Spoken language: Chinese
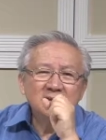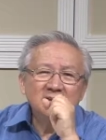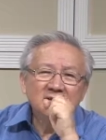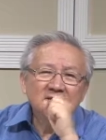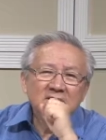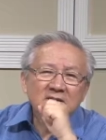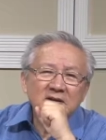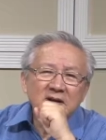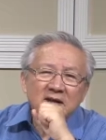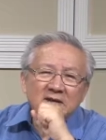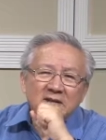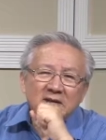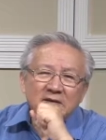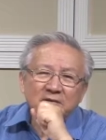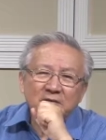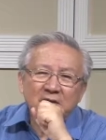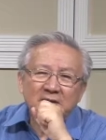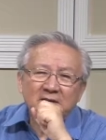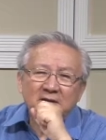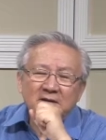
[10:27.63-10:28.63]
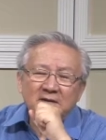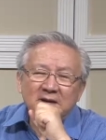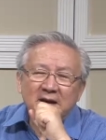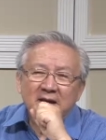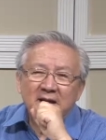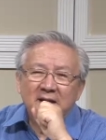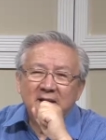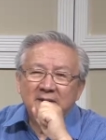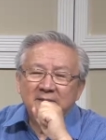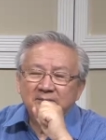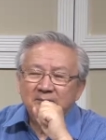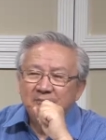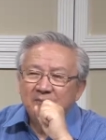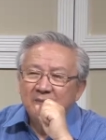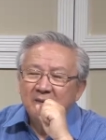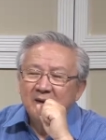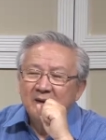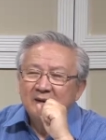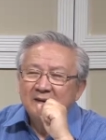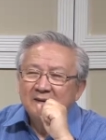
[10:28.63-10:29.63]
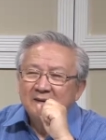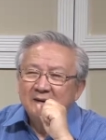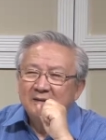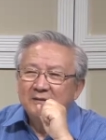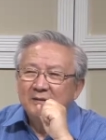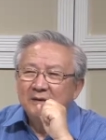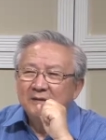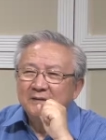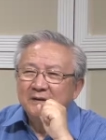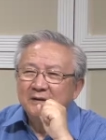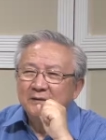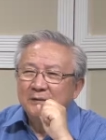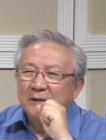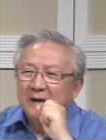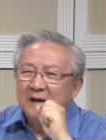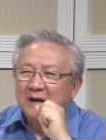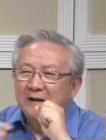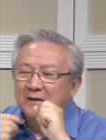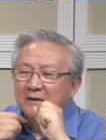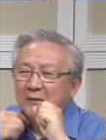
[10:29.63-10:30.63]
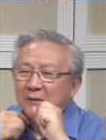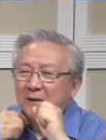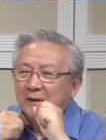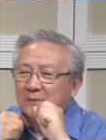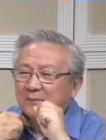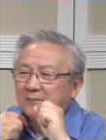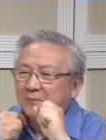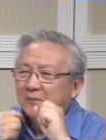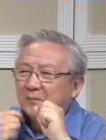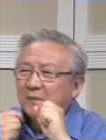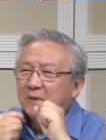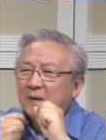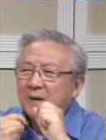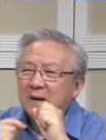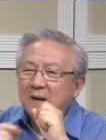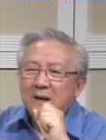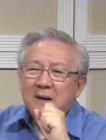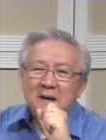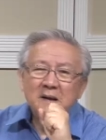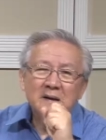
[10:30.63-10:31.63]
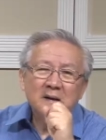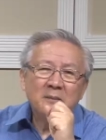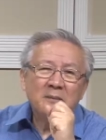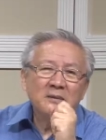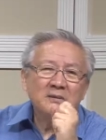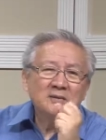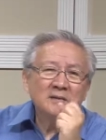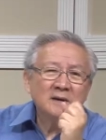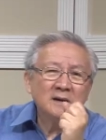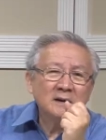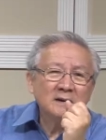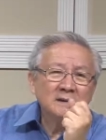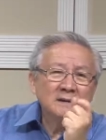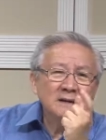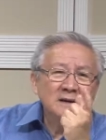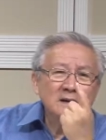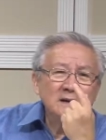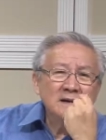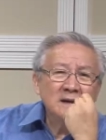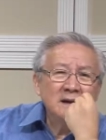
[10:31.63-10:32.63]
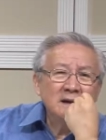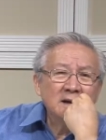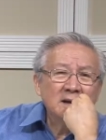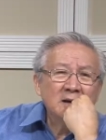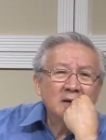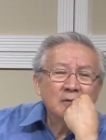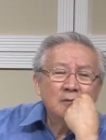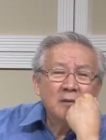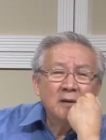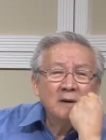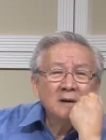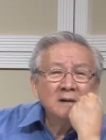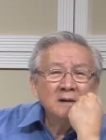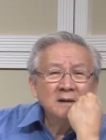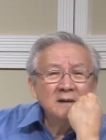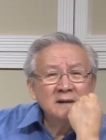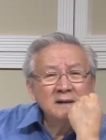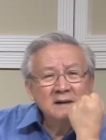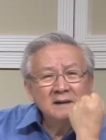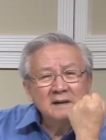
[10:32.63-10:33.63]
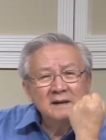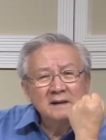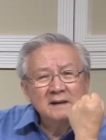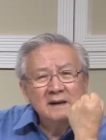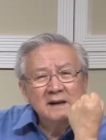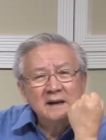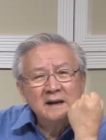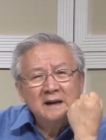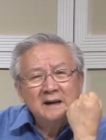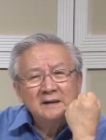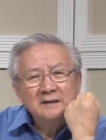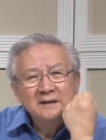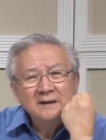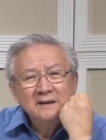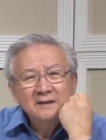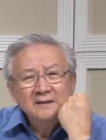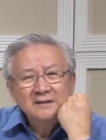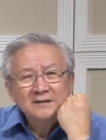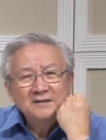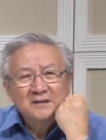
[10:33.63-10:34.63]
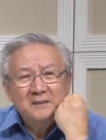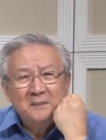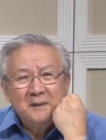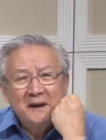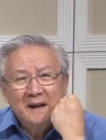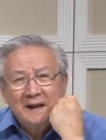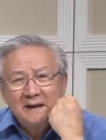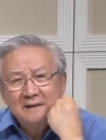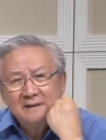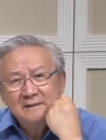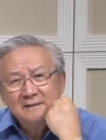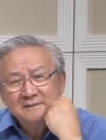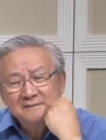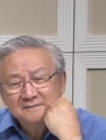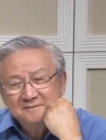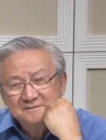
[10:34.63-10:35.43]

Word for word: 第四天在创造太阳，在创造月亮的话。那么，这个第一天那个光跟那个黑暗是怎么来的？